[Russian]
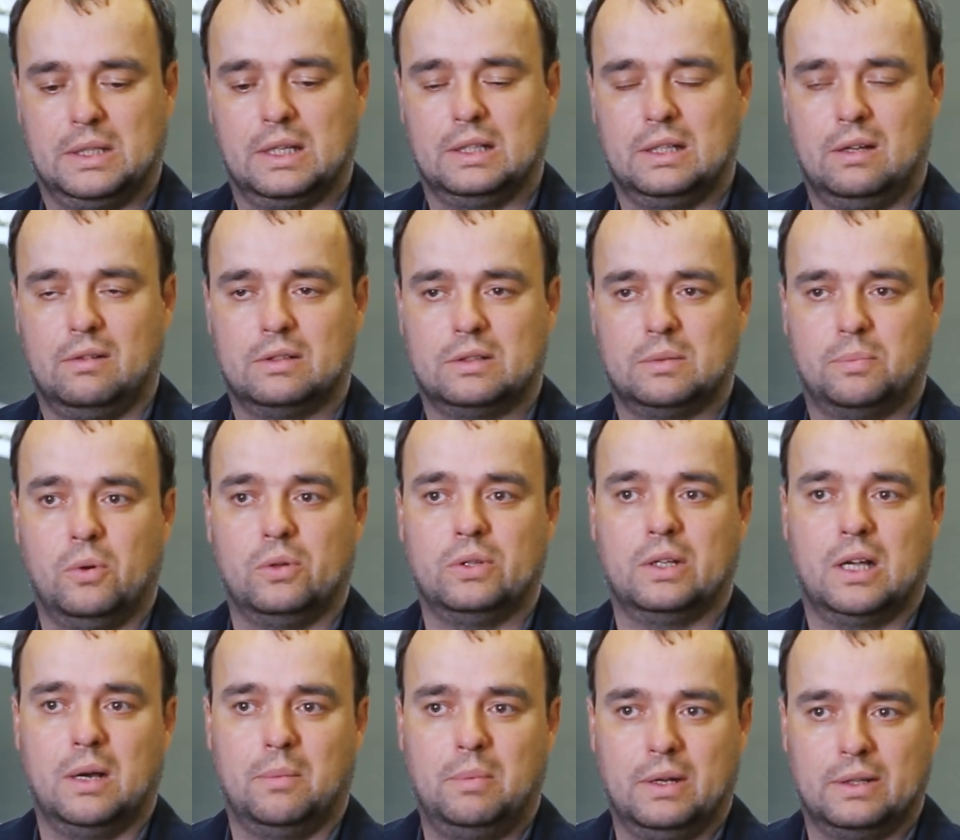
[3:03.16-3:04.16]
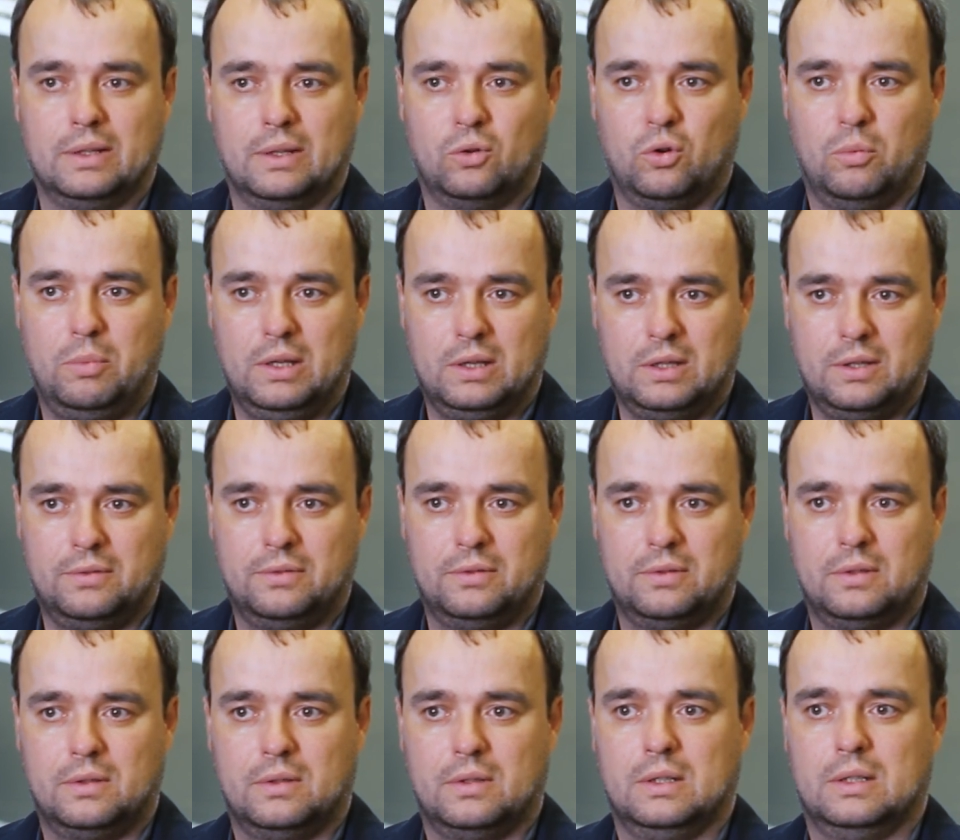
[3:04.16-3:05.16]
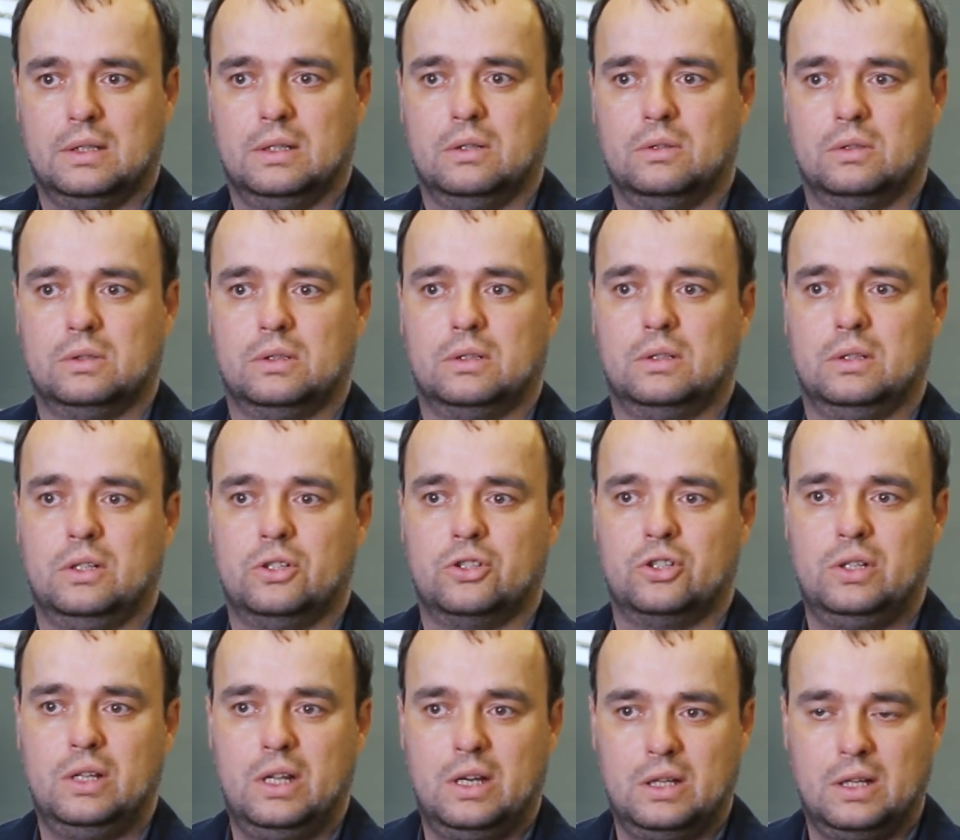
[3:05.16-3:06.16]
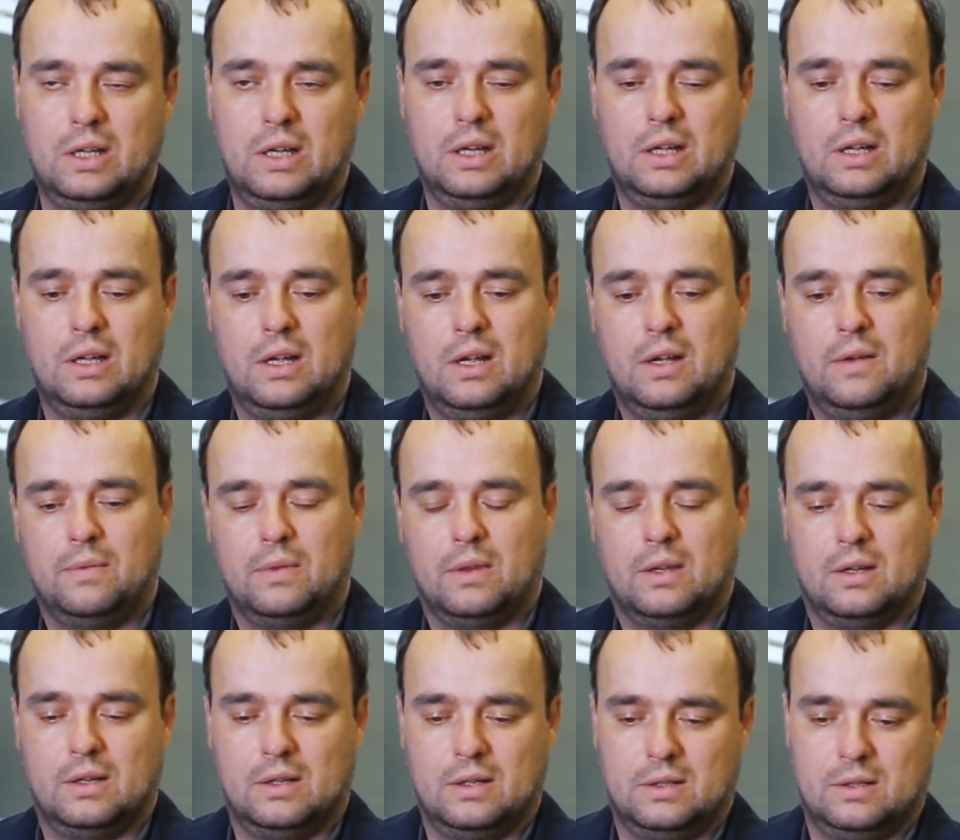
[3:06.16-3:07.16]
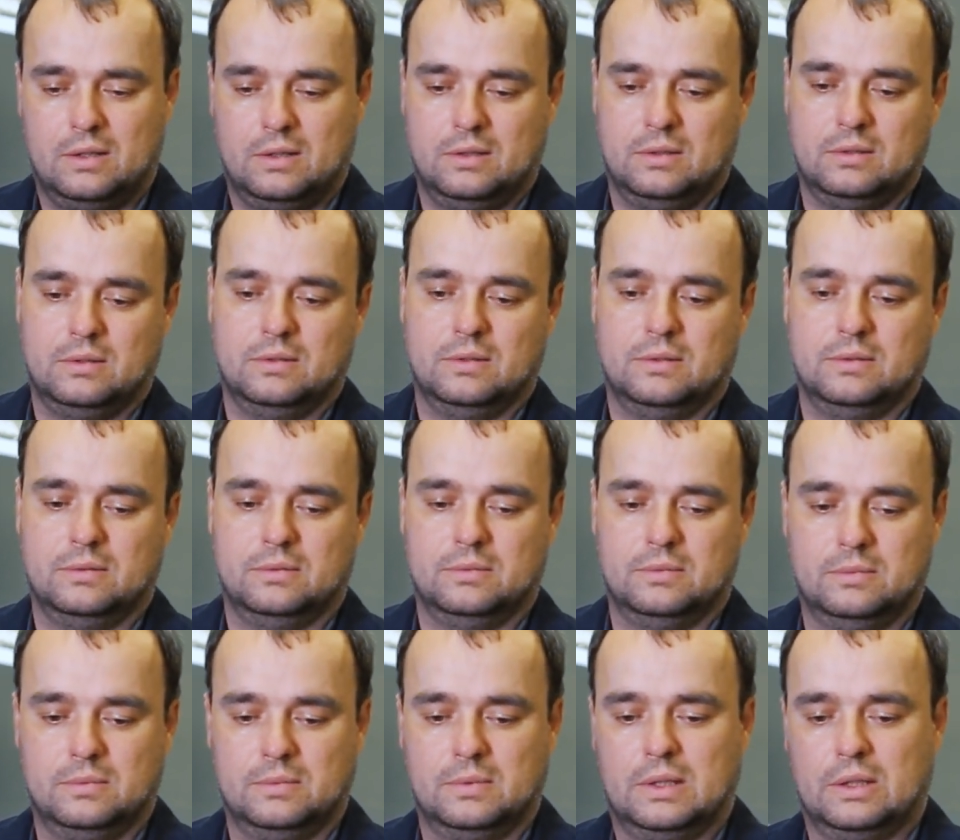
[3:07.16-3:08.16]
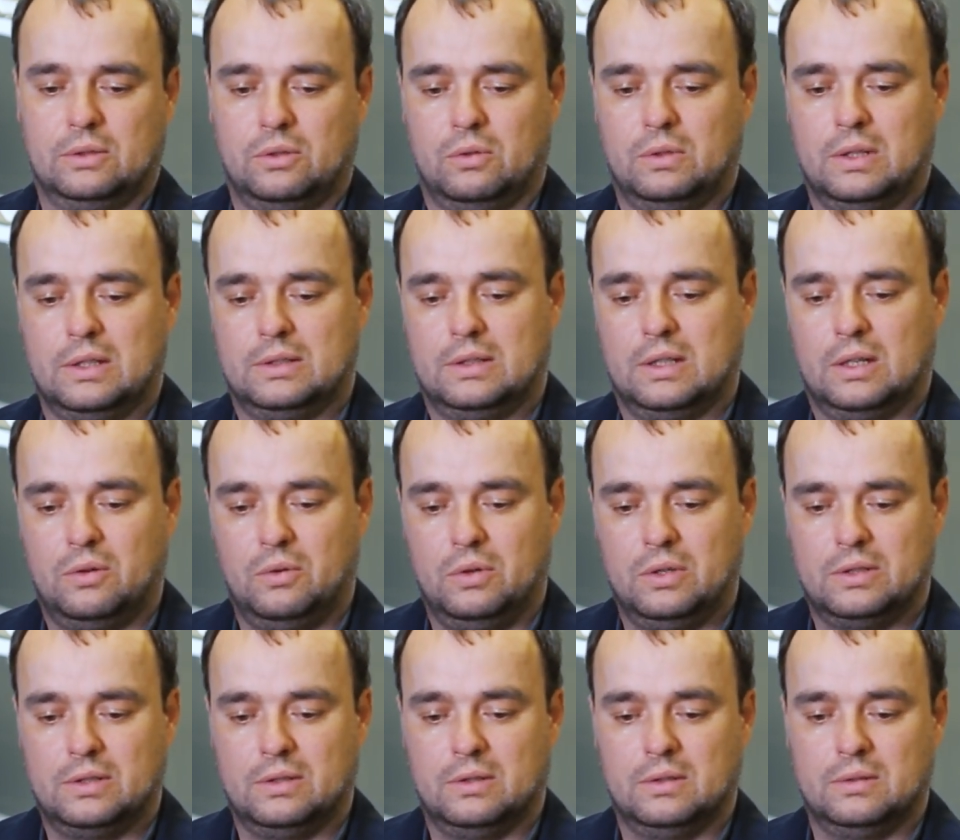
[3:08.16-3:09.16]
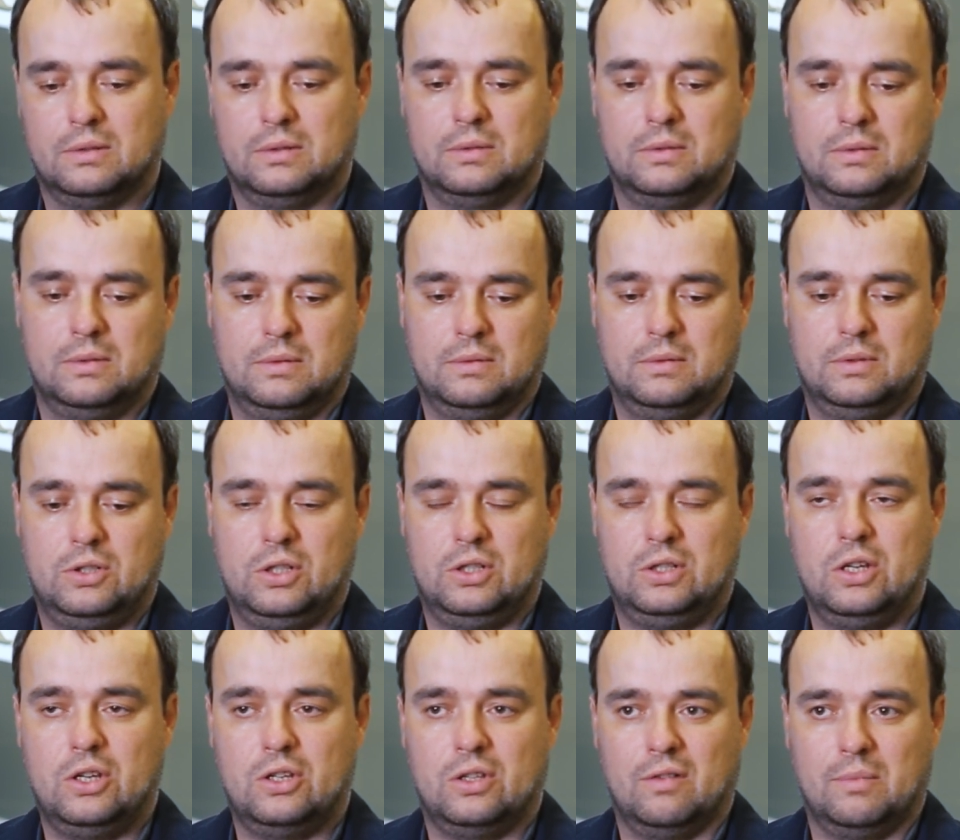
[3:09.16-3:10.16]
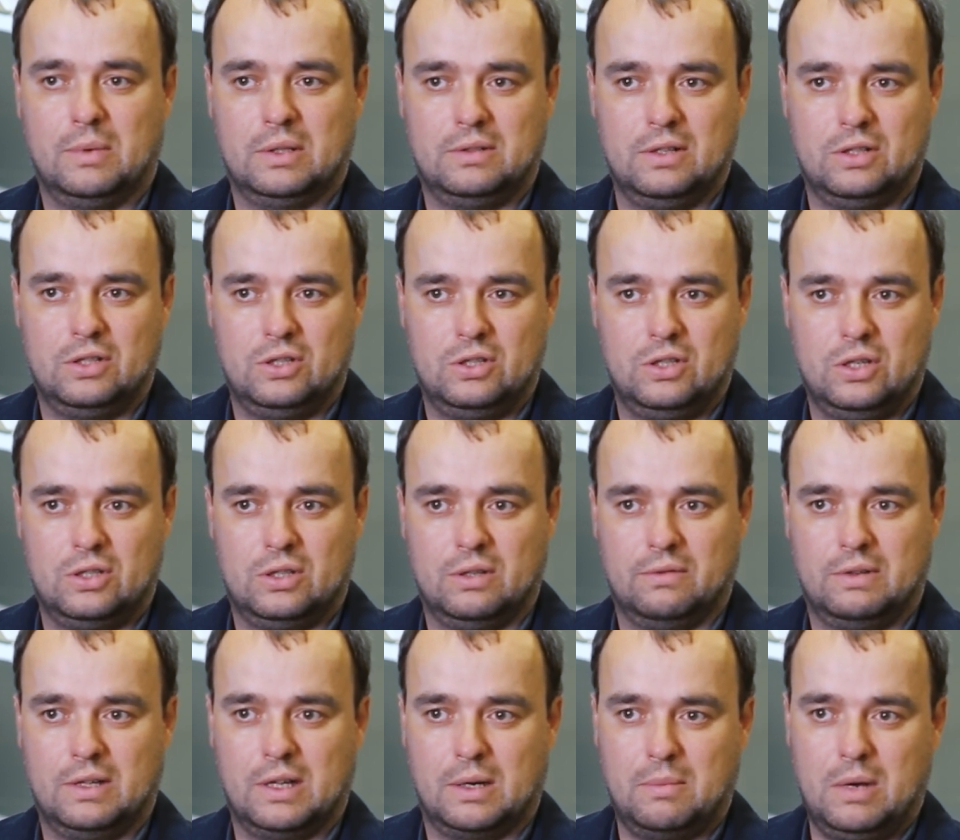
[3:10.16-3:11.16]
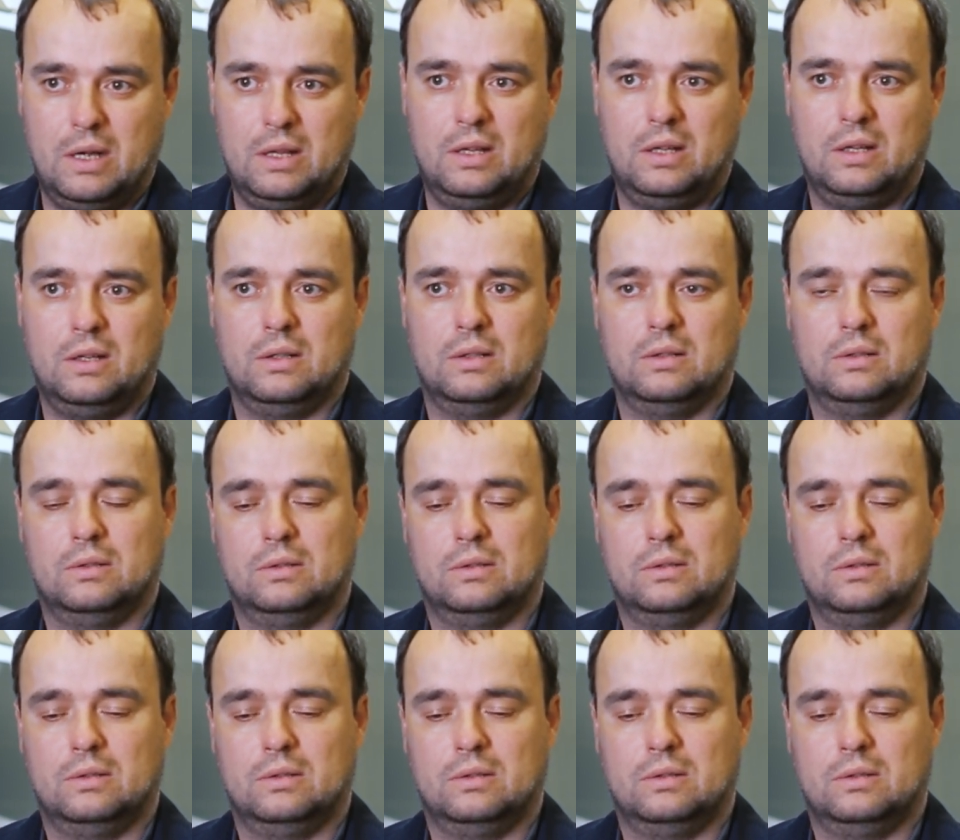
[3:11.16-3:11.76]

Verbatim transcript: подготавливается полный комплект документов э, от инжиниринга, который у нас находится частично в Москве, частично в Германии